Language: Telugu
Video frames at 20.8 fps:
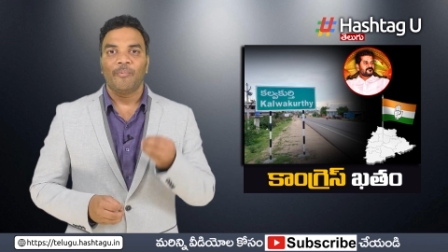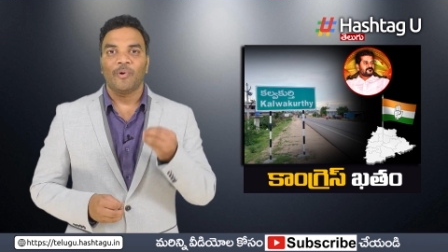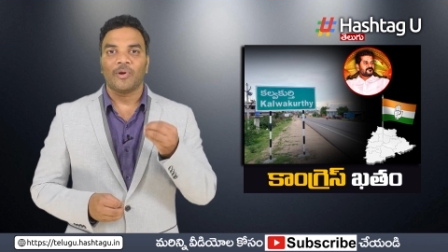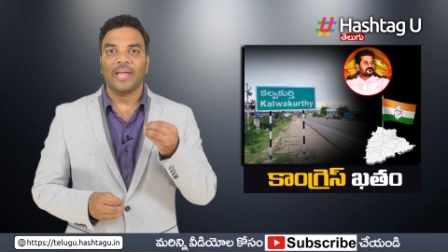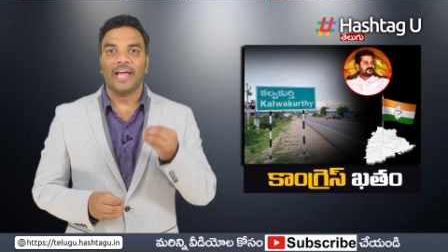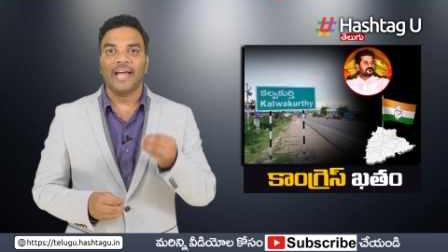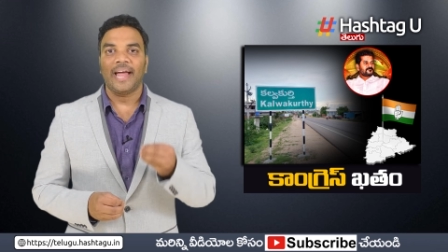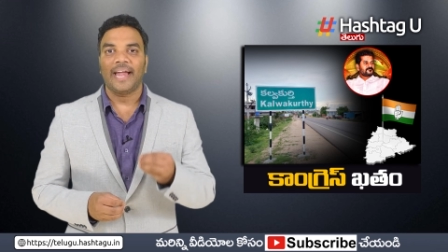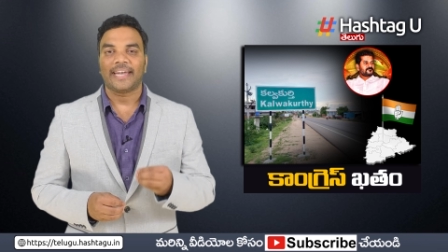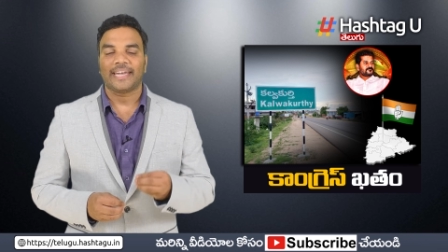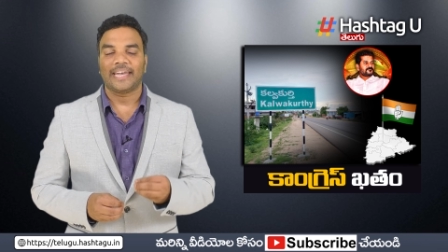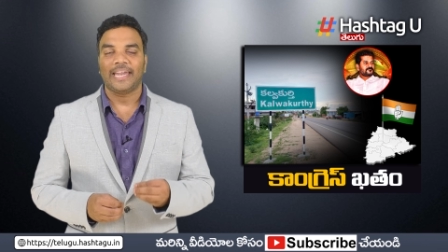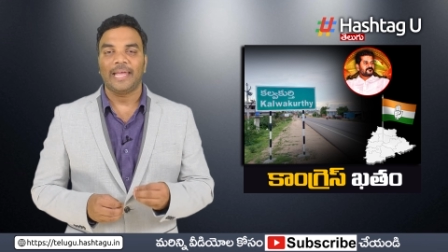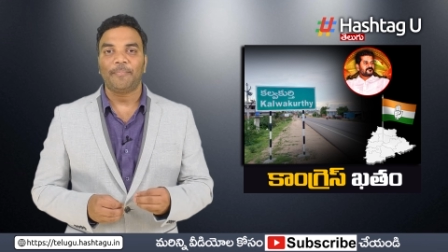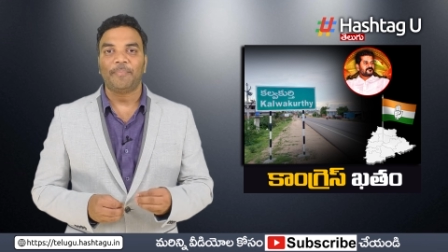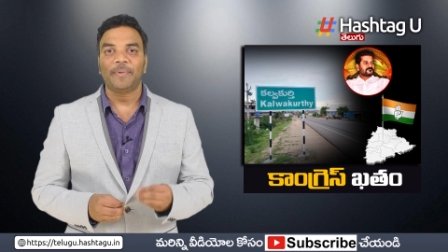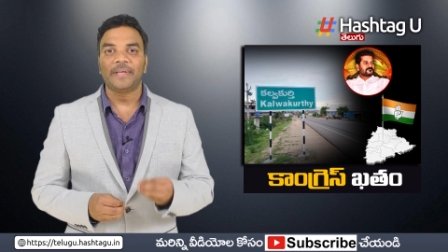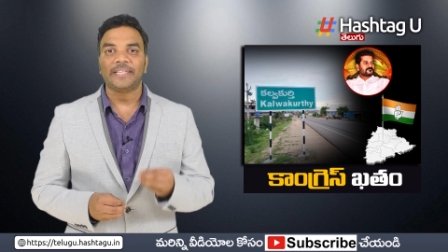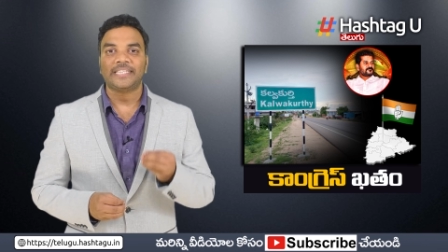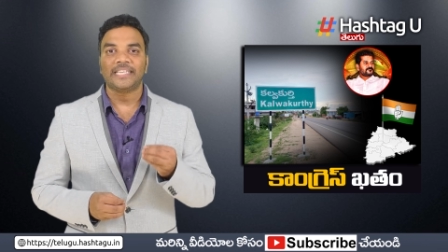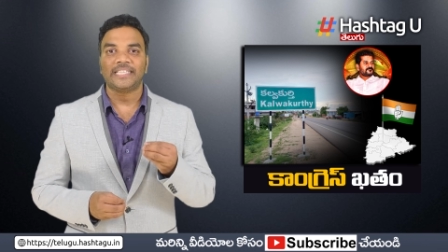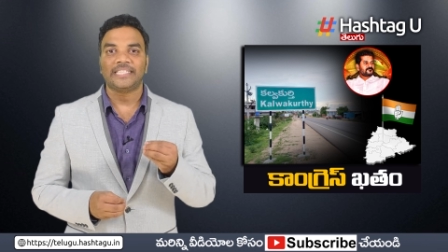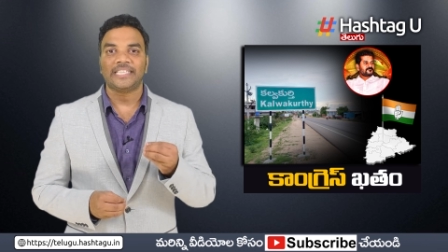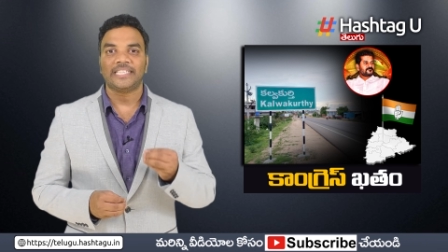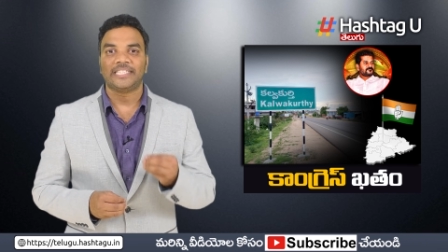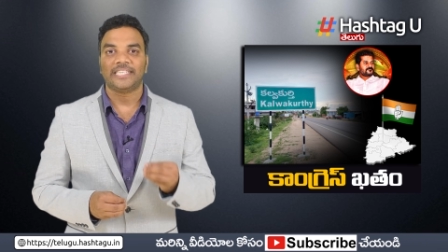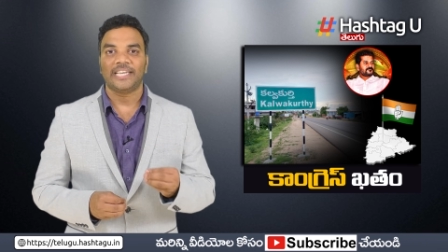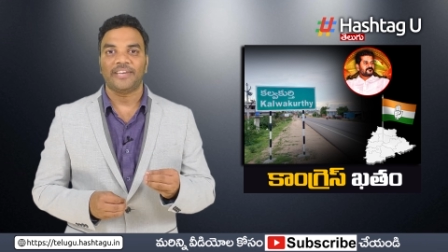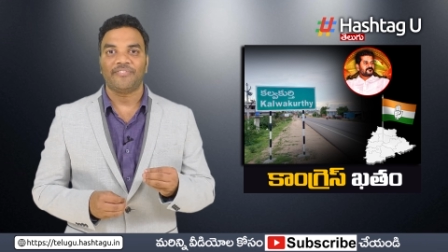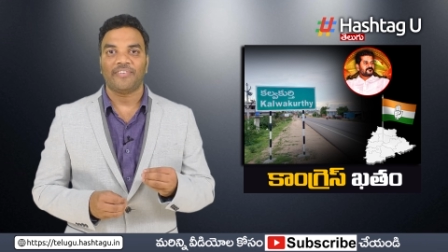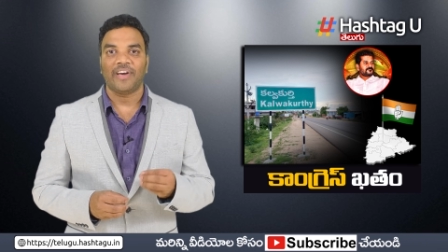ముఖ్యంగా టీపీసీసీ
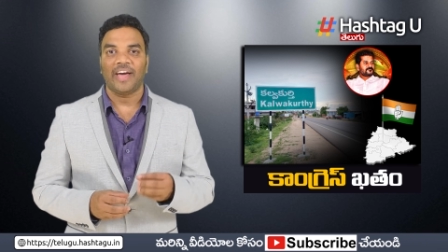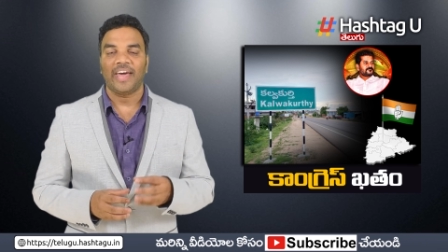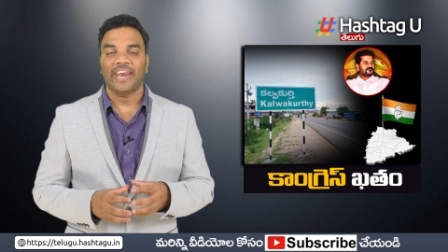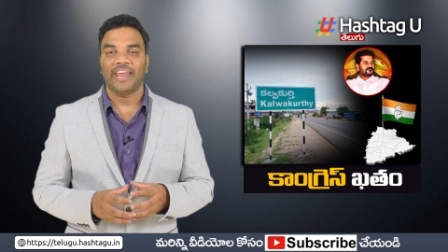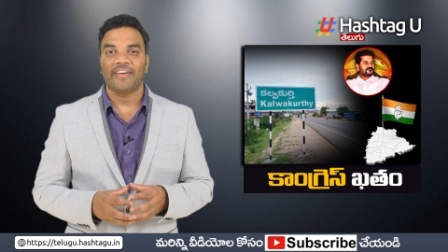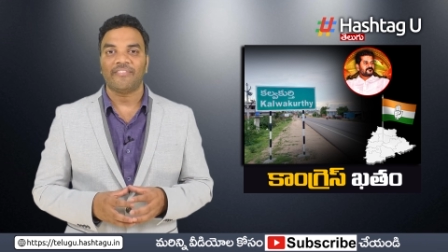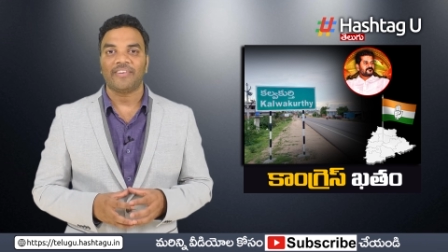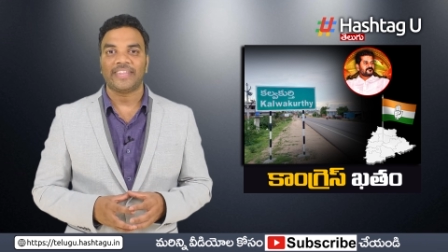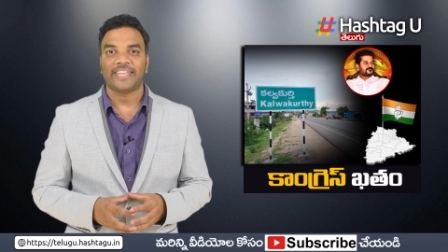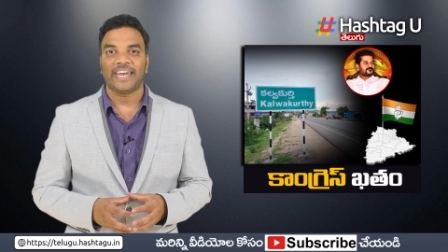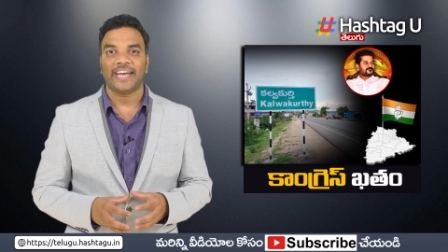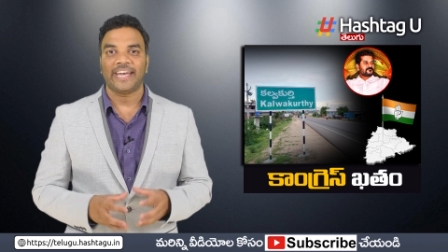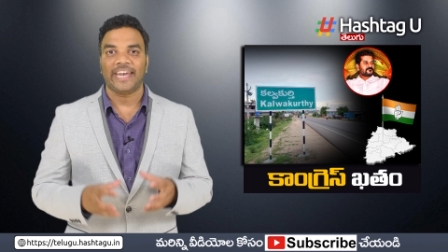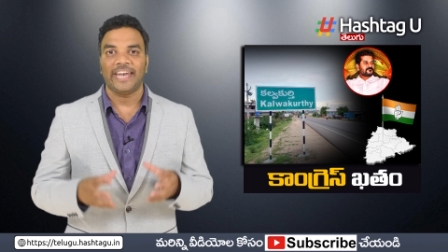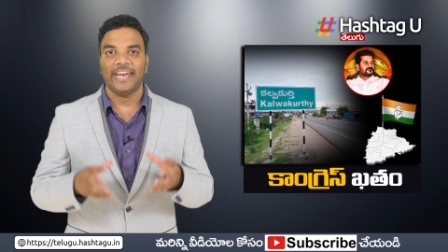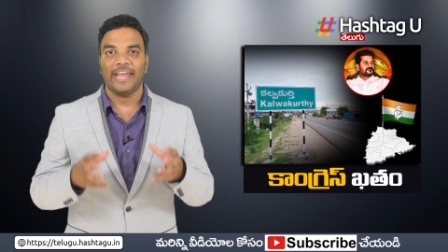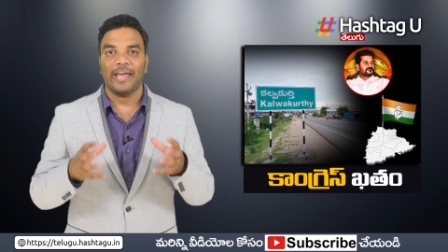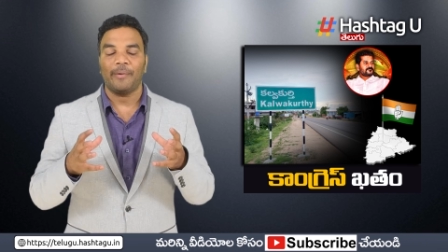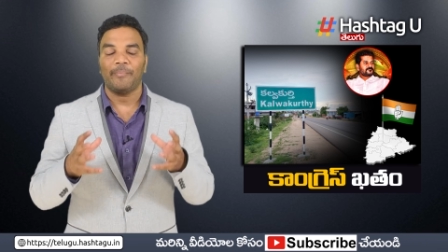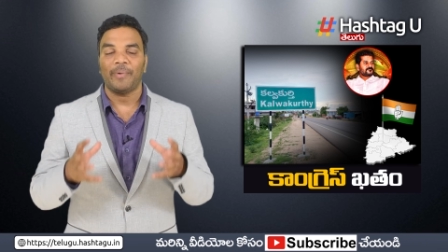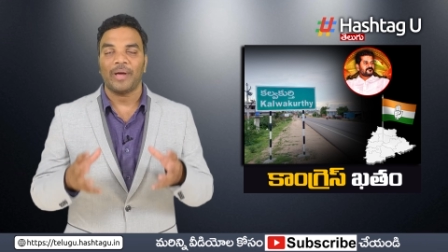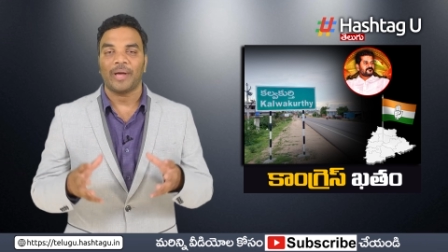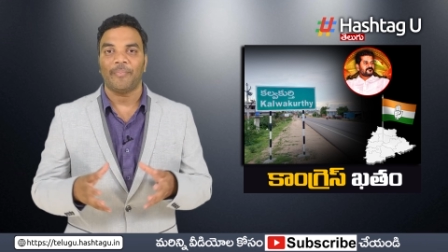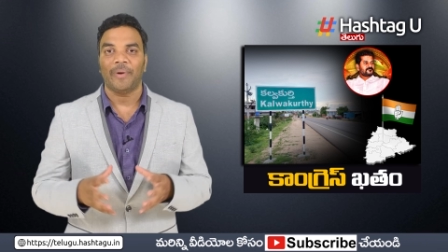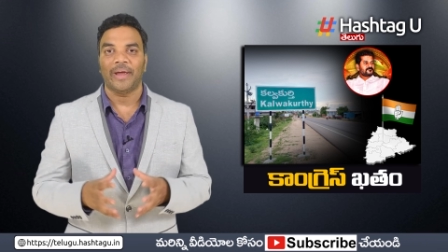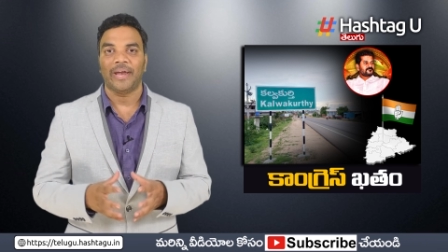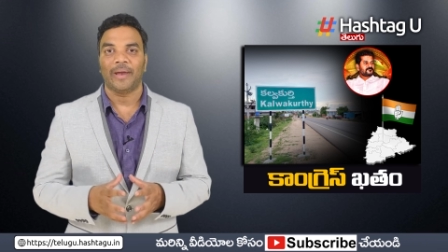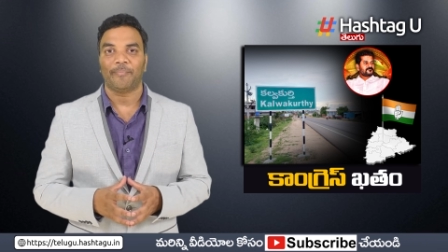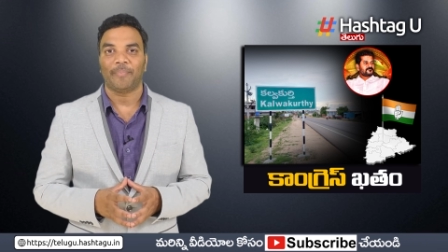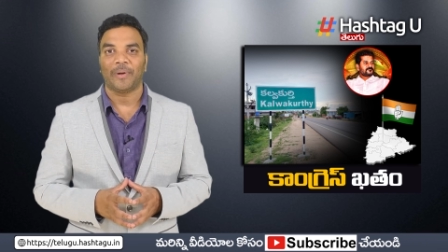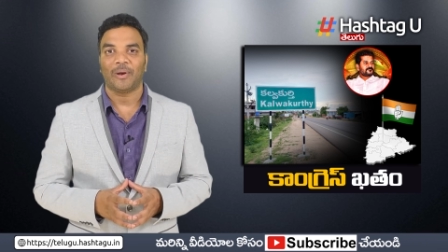చీఫ్గా రేవంత్ రెడ్డి
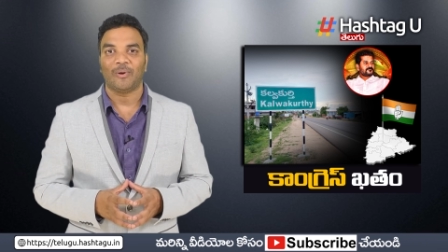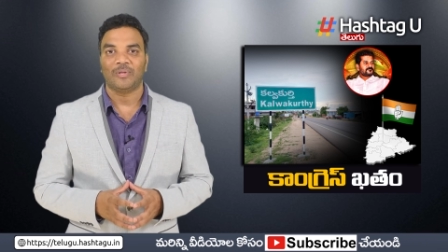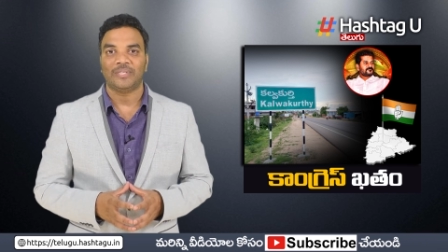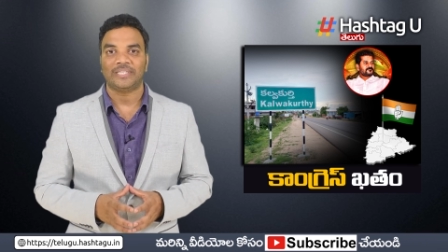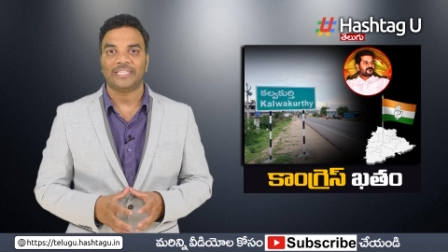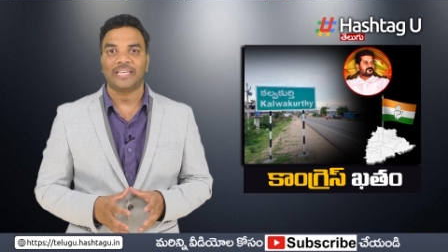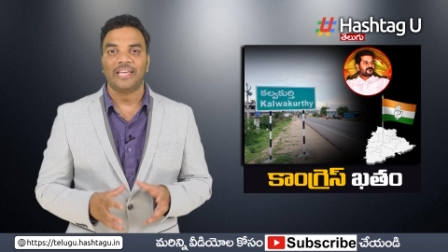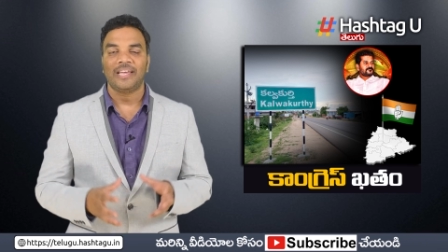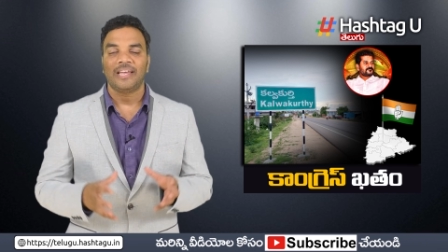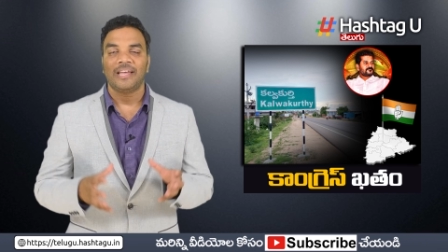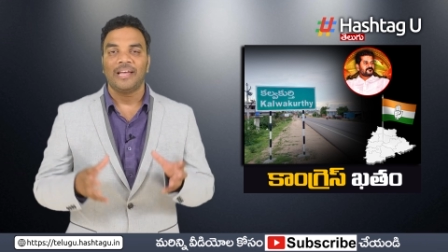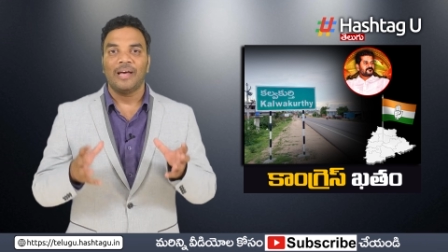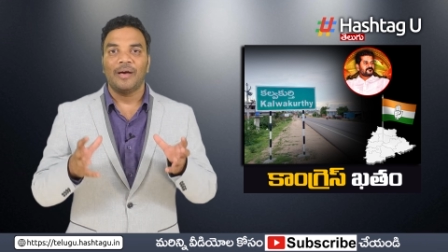నియామకమైనప్పటి నుంచి